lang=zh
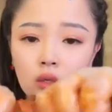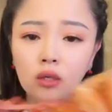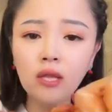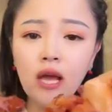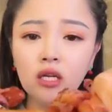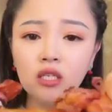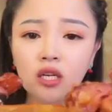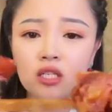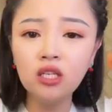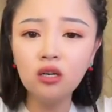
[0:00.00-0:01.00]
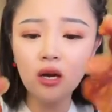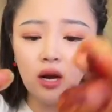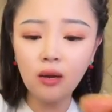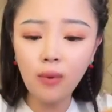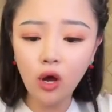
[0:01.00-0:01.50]
带着这个筋儿，看着
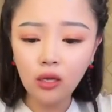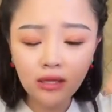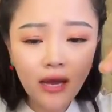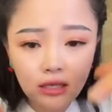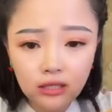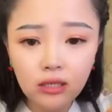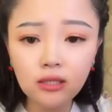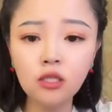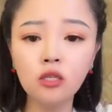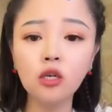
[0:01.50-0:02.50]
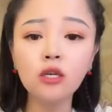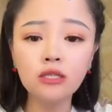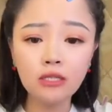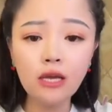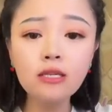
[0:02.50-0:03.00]
没有？带着这个筋儿，
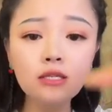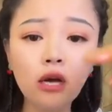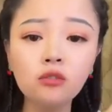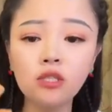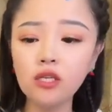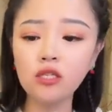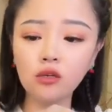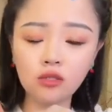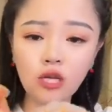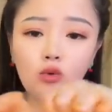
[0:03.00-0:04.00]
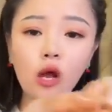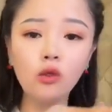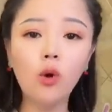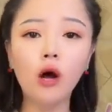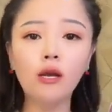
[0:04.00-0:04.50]
贼香贼香贼软糯，
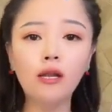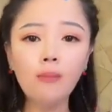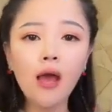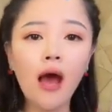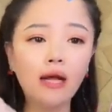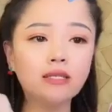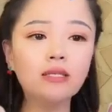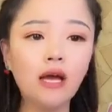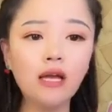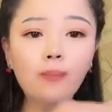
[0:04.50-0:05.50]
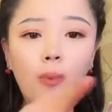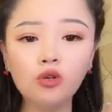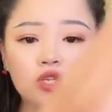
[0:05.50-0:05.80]
里面还自带一包这